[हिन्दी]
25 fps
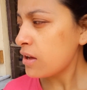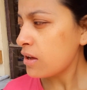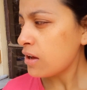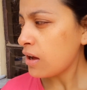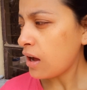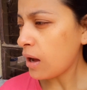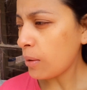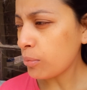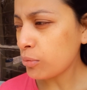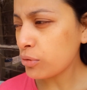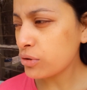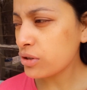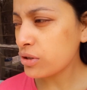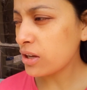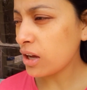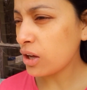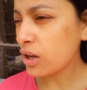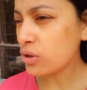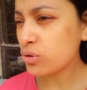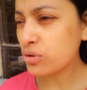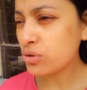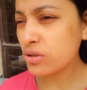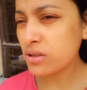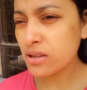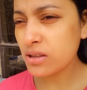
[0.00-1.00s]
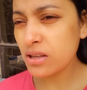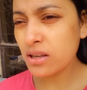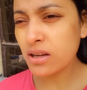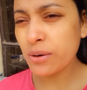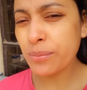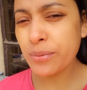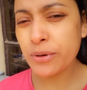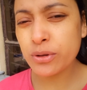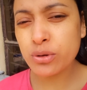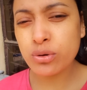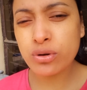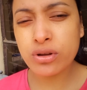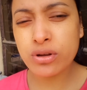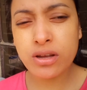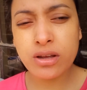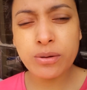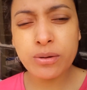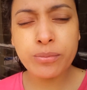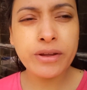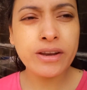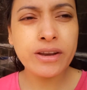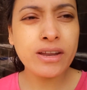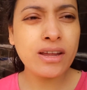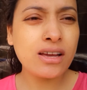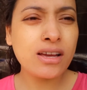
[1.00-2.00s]
आपको दिखाती हूँ कितने कपड़े धोए हैं
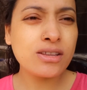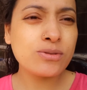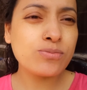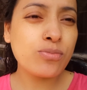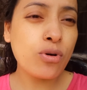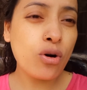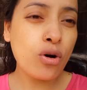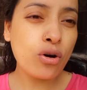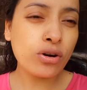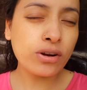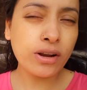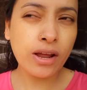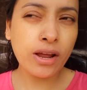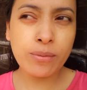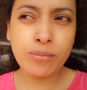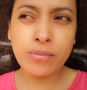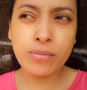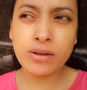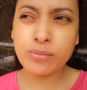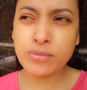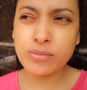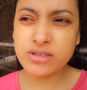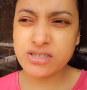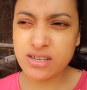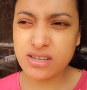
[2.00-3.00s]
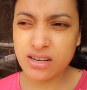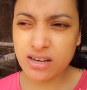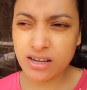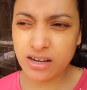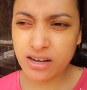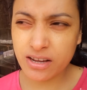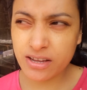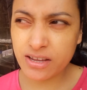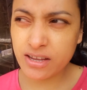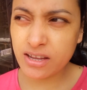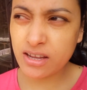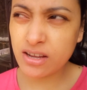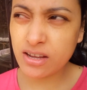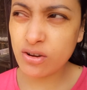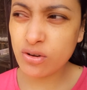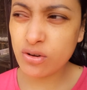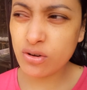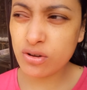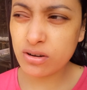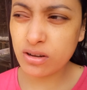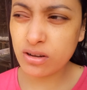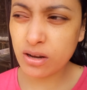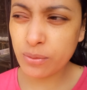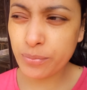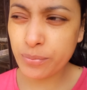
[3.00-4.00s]
मैंने आज बहुत टाइम बाद मशीन लगाई है
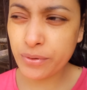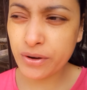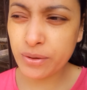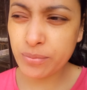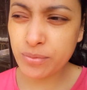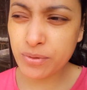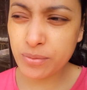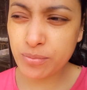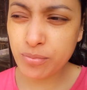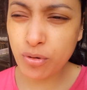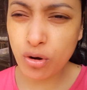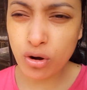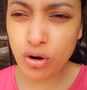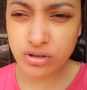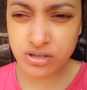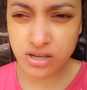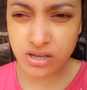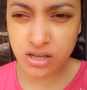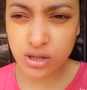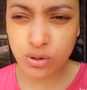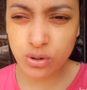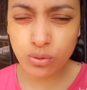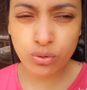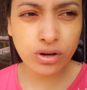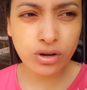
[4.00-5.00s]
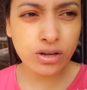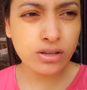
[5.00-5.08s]
और कपड़े भी बहुत ज़्यादा हो गए